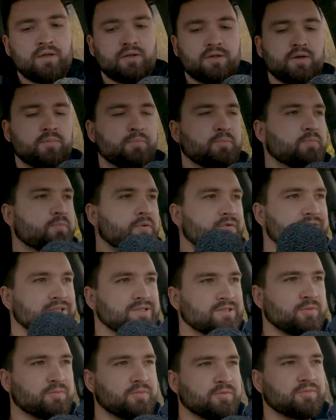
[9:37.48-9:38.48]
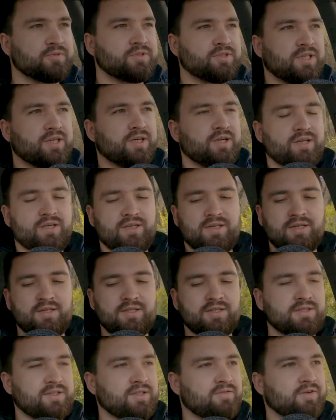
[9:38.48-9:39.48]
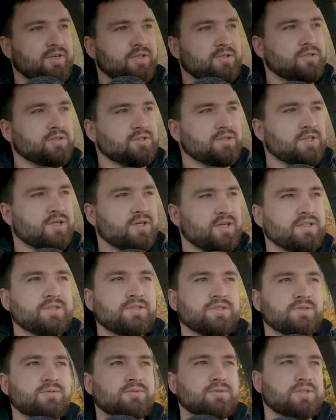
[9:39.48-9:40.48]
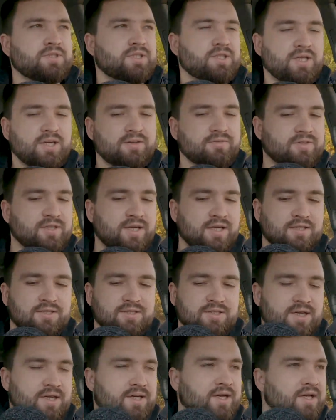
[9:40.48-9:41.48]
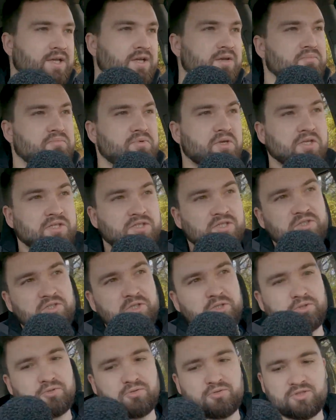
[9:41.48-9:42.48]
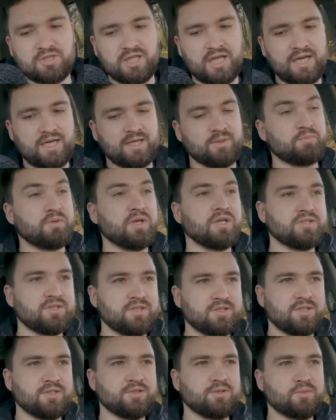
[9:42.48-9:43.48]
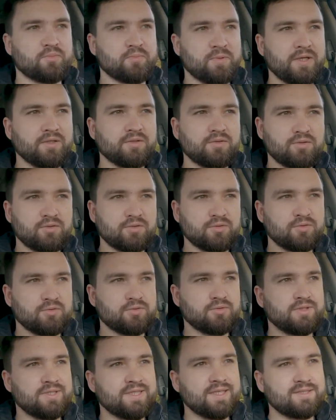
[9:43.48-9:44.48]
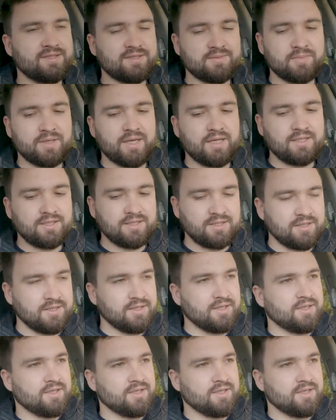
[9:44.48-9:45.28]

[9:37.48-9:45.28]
No powiedziałbym, że e, te wartości kręciły się tak w granicach 54-55 decybeli.